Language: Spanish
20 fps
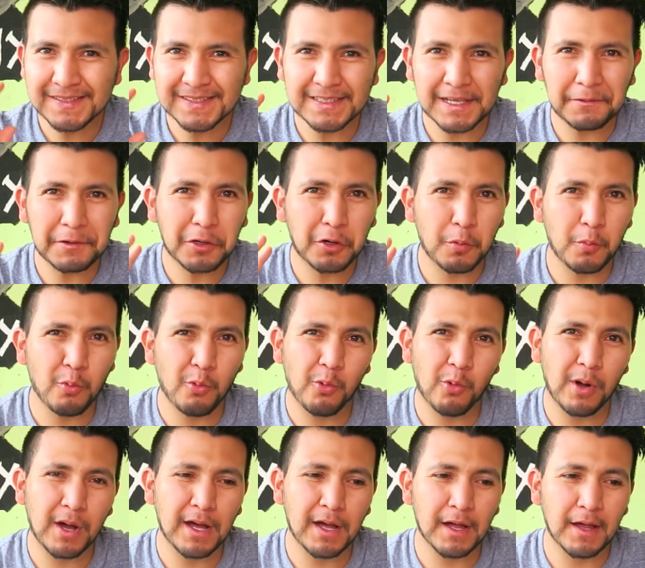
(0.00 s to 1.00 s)
sabe
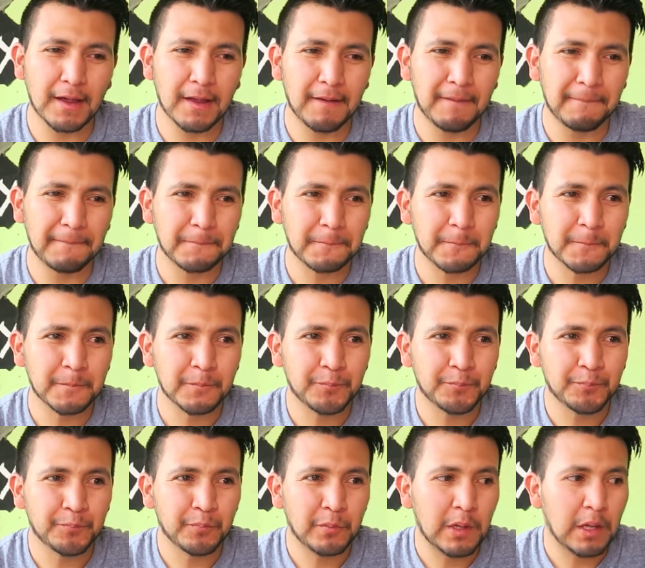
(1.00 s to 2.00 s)
como a
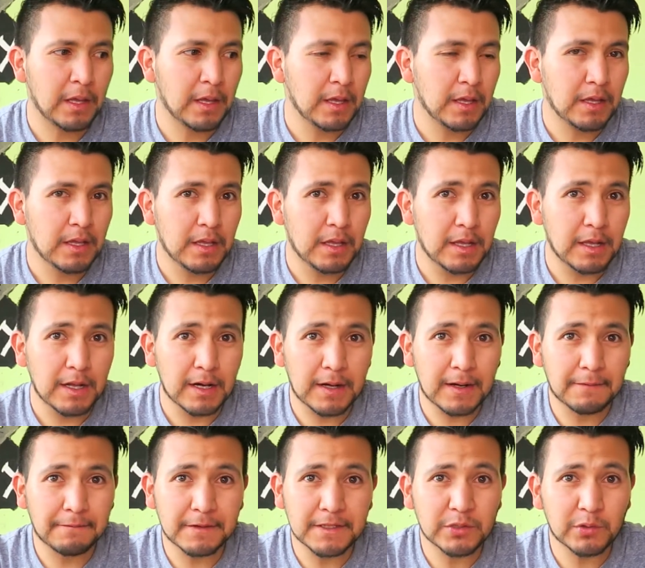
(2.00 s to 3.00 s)
el
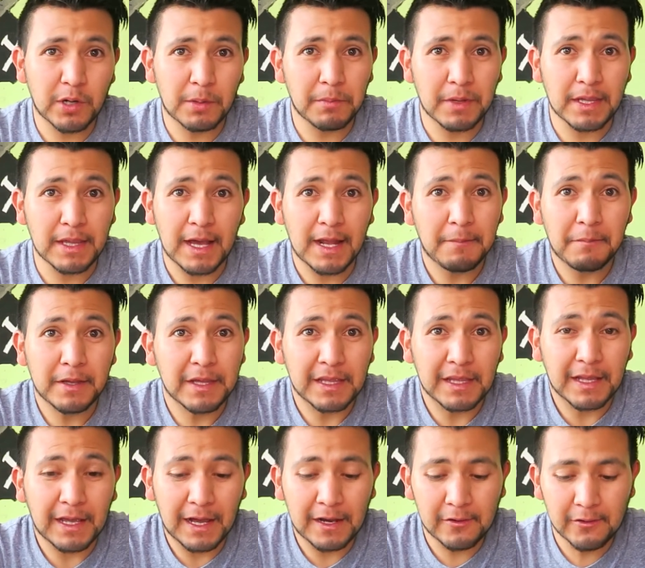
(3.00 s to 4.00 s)
refresco a mellal
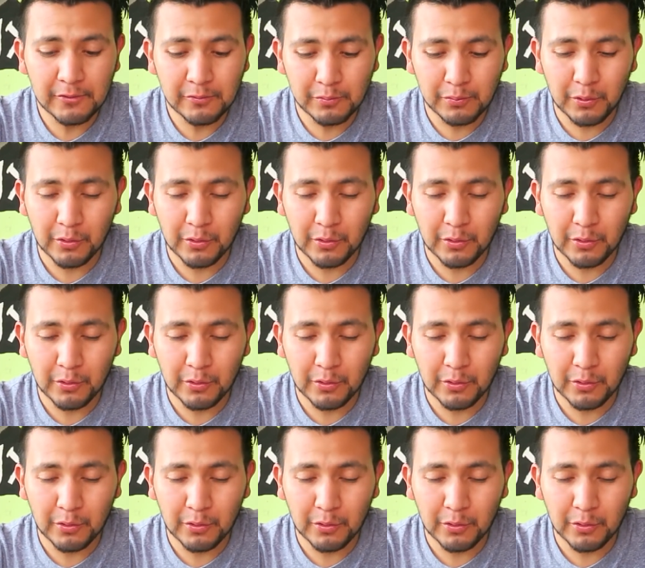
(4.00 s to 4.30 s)
mexicano, un